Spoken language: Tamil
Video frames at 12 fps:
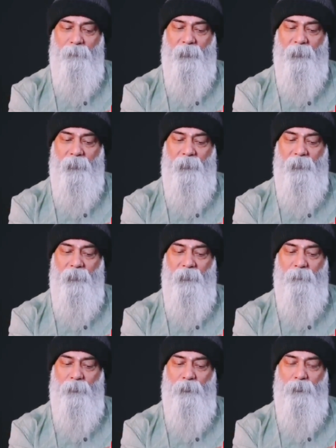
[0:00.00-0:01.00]
இப்போ
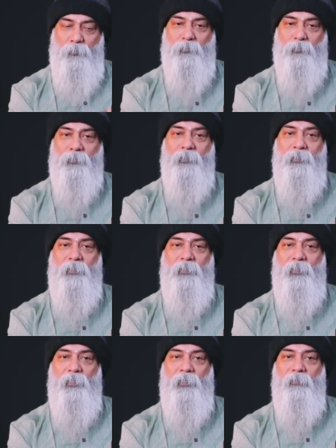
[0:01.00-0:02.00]
இப்போ ரூல் ஒருத்தனுக்கு
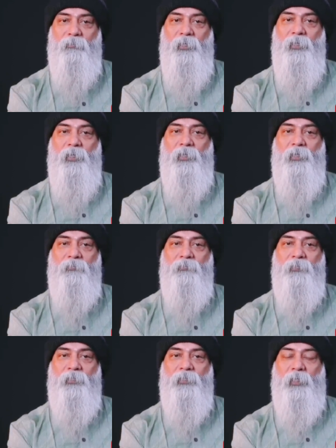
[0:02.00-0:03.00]
தெரியல
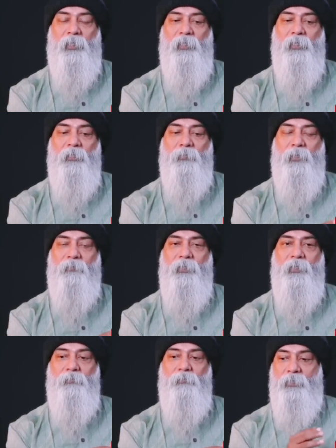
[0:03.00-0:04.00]
வெளிநாட்டிலேருந்து வந்திருக்கான் இப்போ
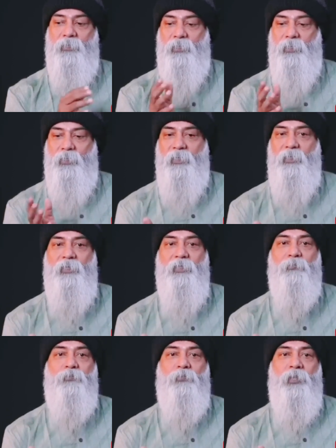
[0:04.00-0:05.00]
அவன் என்ன பண்ணுறான்னா
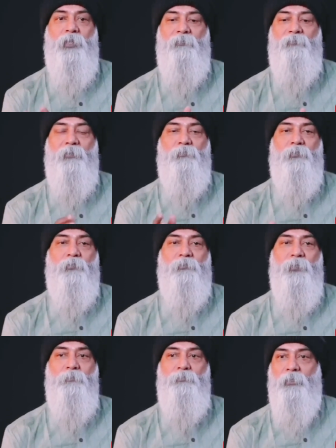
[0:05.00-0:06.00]
ரைட்டில் போகிறான் லெஃப்டில்
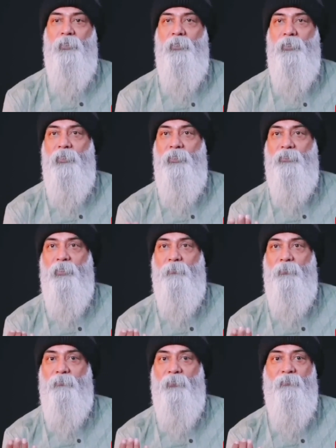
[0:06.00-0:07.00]
போகிறது இப்போ
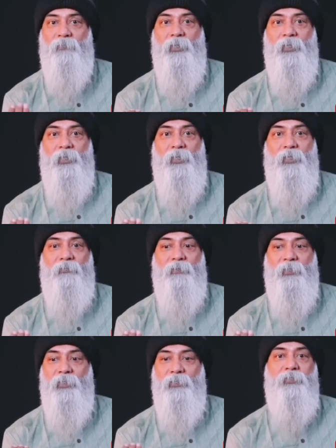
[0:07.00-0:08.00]
எழுத்தாப்பில் வர்றவன்லாம்
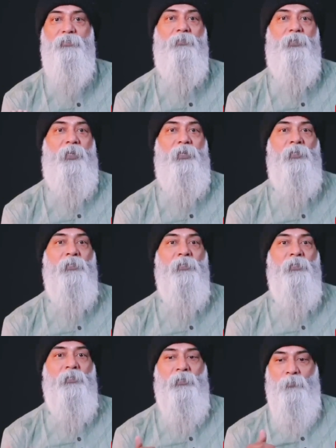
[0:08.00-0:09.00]
அவனை ஏற்றுக்கிட்டு வர்றான்
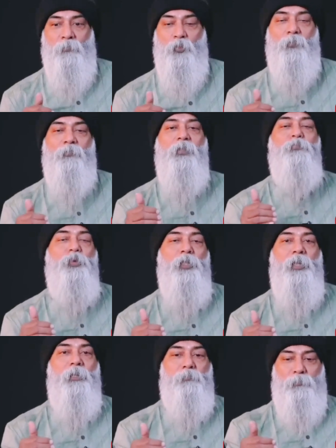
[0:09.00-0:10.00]
போவே
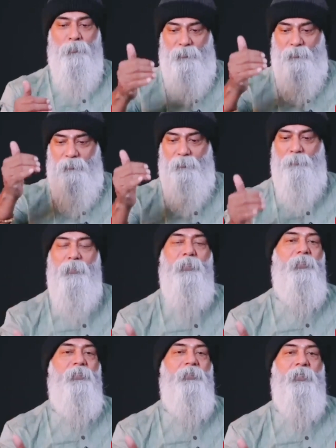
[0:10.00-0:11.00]
முடியல மொத்தமே
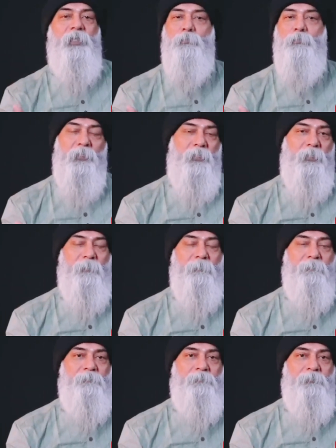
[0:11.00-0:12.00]
தடைப்படுகிறது
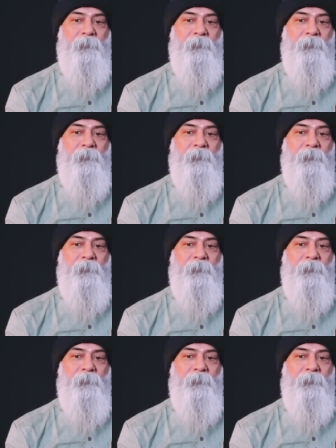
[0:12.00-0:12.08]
